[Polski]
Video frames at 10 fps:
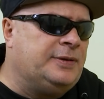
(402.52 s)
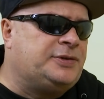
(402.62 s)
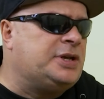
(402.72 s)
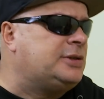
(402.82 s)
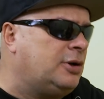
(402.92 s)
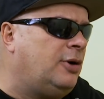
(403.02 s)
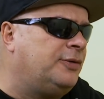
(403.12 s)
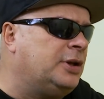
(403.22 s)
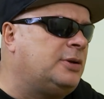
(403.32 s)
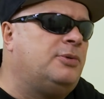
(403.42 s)
w
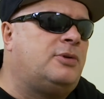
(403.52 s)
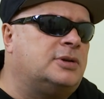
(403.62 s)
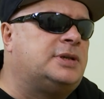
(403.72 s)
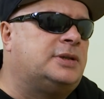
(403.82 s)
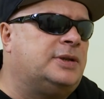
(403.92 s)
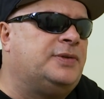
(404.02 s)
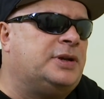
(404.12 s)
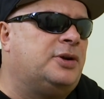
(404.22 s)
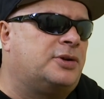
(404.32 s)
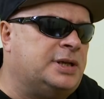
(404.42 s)
Częstochowie. To był koncert
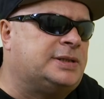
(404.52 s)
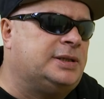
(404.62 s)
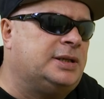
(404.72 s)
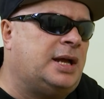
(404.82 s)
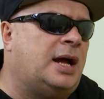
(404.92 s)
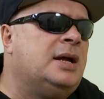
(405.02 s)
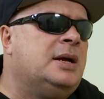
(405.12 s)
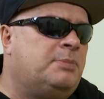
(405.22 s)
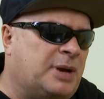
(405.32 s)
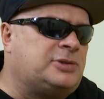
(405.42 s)
Wielkiej Orkiestry na
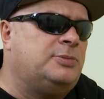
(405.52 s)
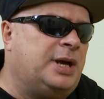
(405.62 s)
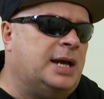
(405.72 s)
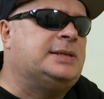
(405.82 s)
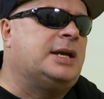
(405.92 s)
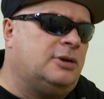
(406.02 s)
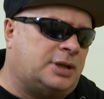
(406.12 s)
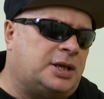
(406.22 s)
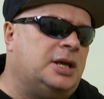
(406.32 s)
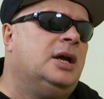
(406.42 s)
Placu Biegańskiego,
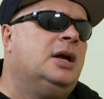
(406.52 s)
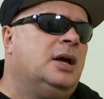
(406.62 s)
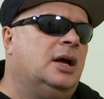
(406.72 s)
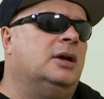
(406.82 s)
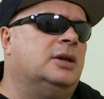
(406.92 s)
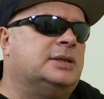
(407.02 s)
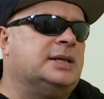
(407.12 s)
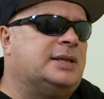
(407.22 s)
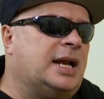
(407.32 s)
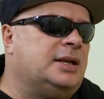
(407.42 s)
taki e,
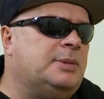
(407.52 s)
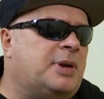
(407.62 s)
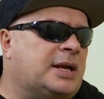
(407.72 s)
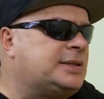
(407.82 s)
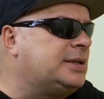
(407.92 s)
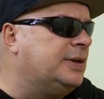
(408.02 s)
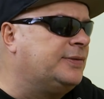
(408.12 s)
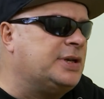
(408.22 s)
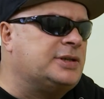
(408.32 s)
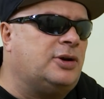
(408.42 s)
centralny plac y,
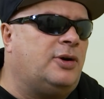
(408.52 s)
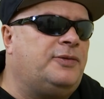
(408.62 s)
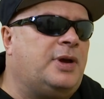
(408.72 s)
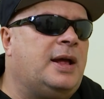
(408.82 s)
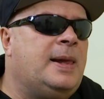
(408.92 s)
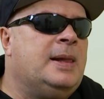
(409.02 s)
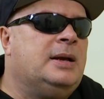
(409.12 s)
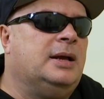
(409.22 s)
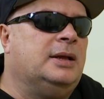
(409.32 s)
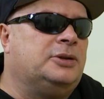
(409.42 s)
w Częstochowie.
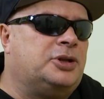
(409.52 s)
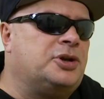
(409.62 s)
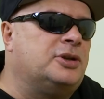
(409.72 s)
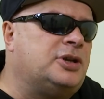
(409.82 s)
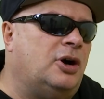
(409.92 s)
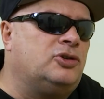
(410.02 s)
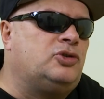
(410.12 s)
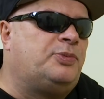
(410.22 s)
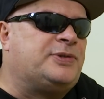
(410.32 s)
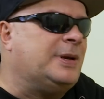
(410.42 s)
E, tysiące
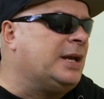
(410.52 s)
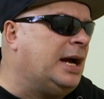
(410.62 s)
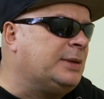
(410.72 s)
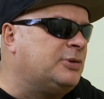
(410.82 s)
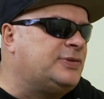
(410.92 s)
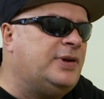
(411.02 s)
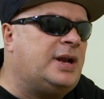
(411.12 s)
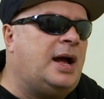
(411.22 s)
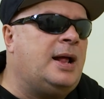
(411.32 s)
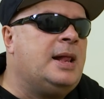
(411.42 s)
osób, wspaniała
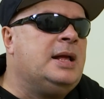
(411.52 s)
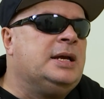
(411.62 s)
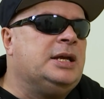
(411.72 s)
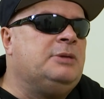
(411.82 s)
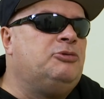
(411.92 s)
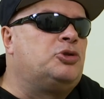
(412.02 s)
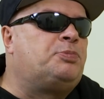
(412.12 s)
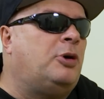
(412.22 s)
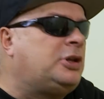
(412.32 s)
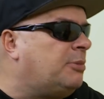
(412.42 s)
atmosfera i już
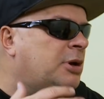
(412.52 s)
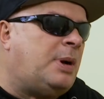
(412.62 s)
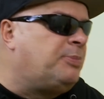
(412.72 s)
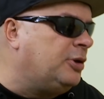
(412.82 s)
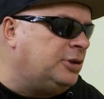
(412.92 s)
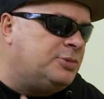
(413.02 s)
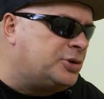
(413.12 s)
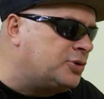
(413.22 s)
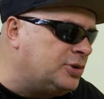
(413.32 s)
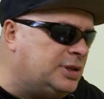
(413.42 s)
po tam chyba piątym
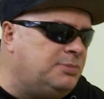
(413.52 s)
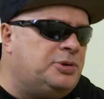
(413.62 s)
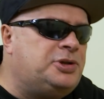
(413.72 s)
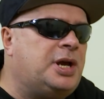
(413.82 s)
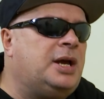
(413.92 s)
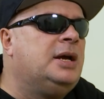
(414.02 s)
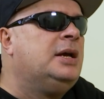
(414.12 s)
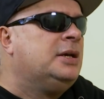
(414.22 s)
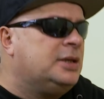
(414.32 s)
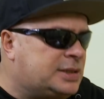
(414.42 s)
czy szóstym bisie,
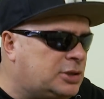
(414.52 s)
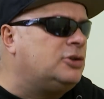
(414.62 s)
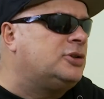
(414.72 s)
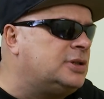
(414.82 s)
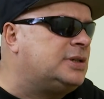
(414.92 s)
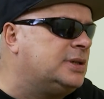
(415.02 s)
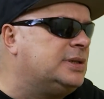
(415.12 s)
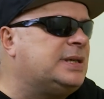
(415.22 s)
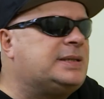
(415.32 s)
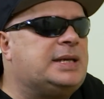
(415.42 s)
schodząc
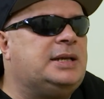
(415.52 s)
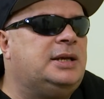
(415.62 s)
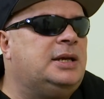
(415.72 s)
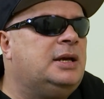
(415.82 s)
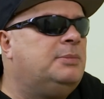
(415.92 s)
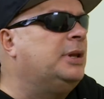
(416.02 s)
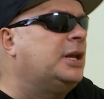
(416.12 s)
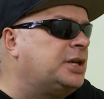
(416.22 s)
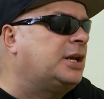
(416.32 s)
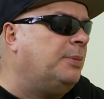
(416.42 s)
ze sceny,
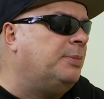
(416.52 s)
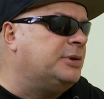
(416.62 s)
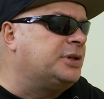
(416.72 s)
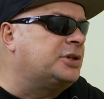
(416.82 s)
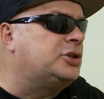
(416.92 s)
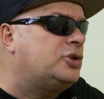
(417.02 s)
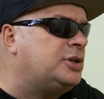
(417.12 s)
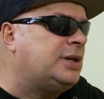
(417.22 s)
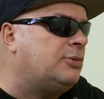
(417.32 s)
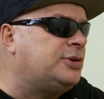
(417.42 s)
menadżerka mi powiedziała, że
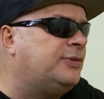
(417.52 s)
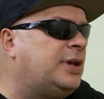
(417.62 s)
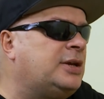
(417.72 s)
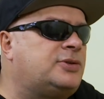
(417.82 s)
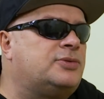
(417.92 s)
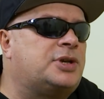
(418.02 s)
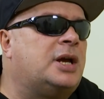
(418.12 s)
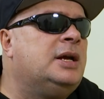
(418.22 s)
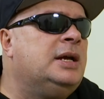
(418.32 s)
coś stało się w Gdańsku, że,